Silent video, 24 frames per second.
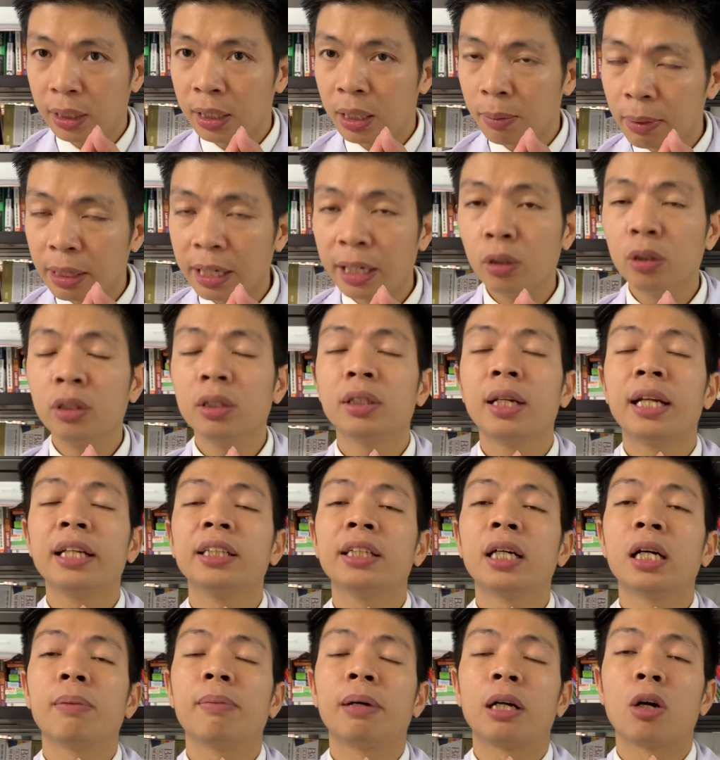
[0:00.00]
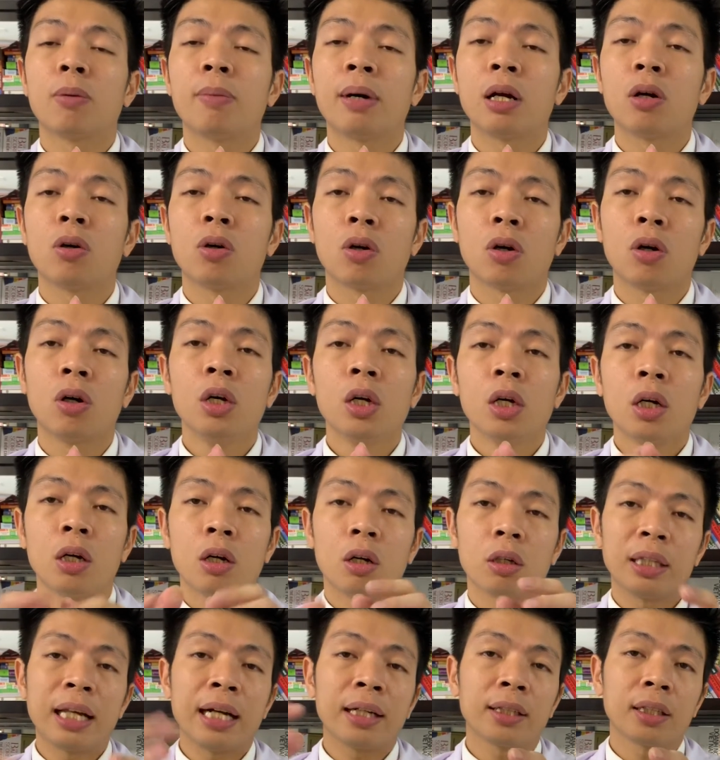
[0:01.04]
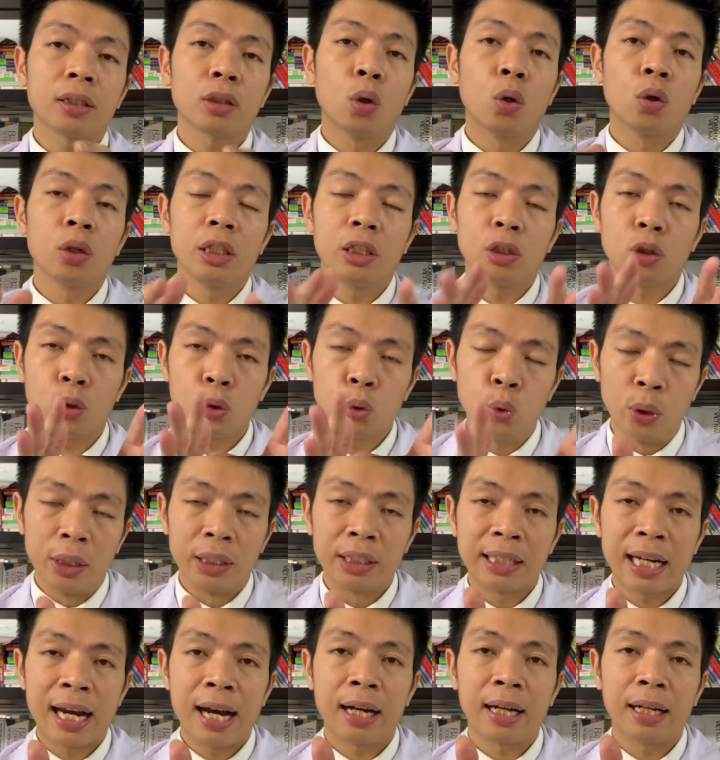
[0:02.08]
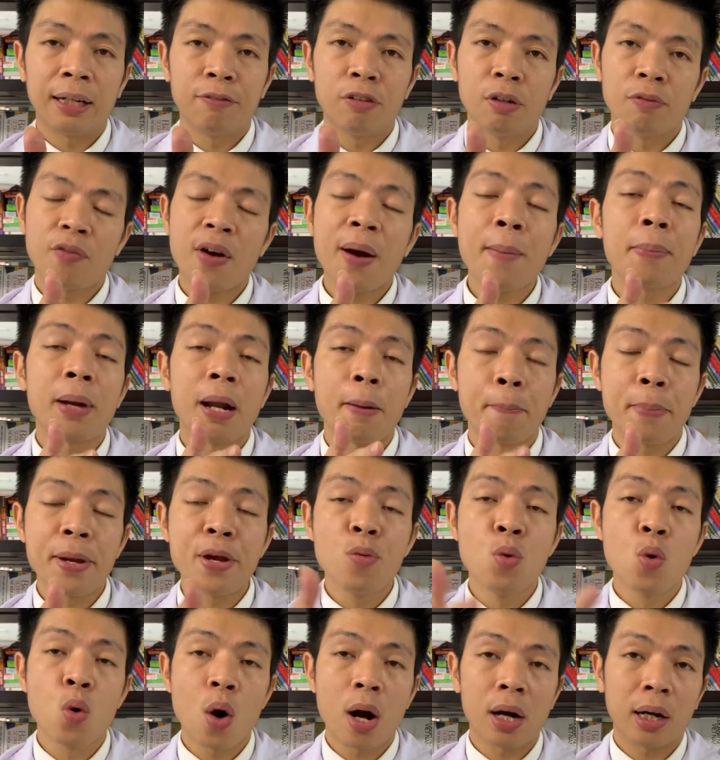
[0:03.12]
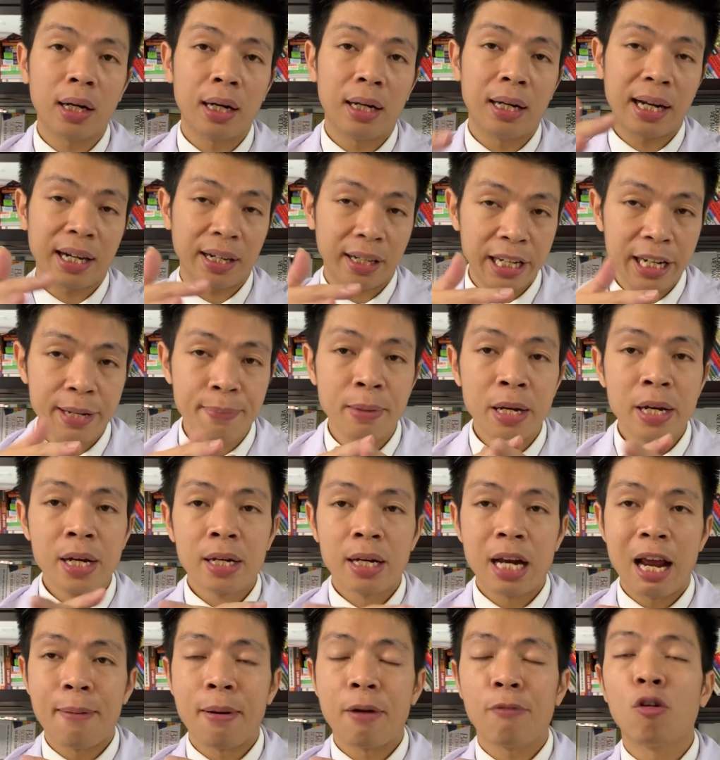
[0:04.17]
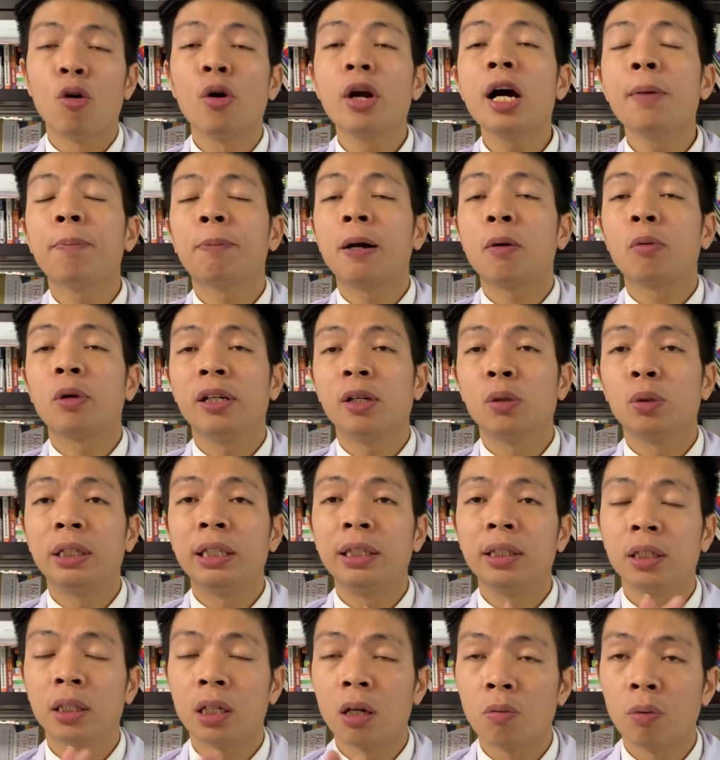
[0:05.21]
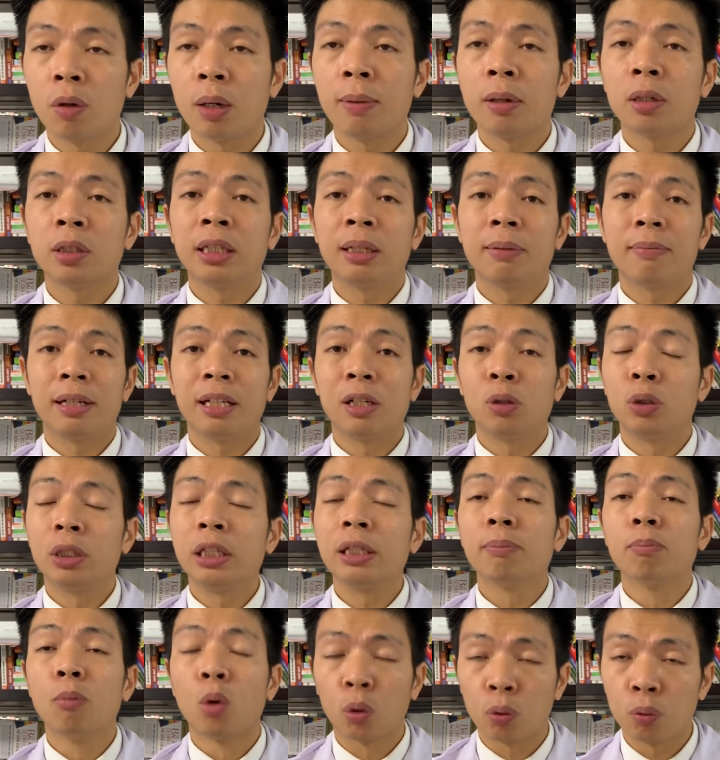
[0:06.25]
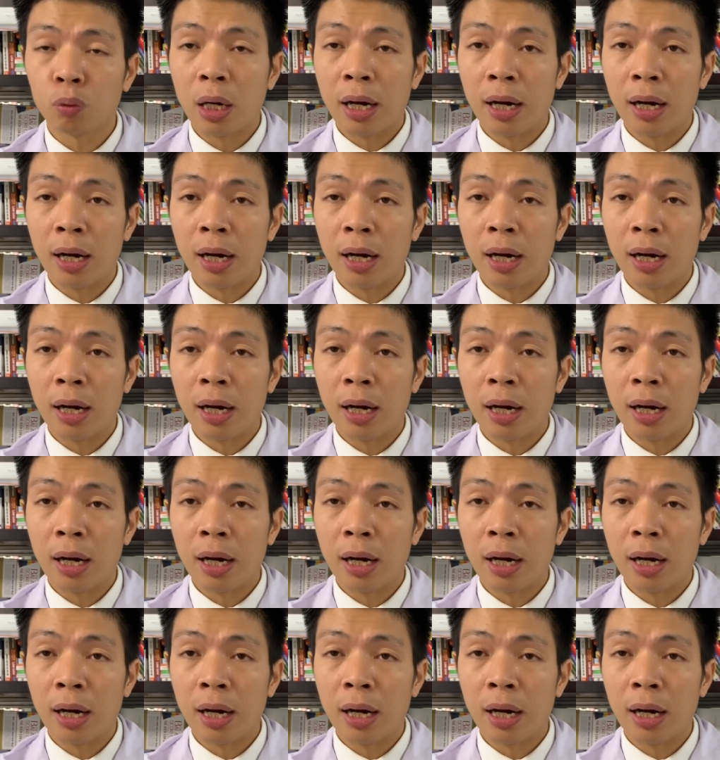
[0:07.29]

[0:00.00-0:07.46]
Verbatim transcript: Nhưng mà nếu như laser mà nó bắt đầu nó nó tăng sắc tố thì tôi chuyển sang cái phương pháp là piu hoặc là lăn kim để mà phối hợp trong cái điều trị, chứ không bao giờ mà điều trị một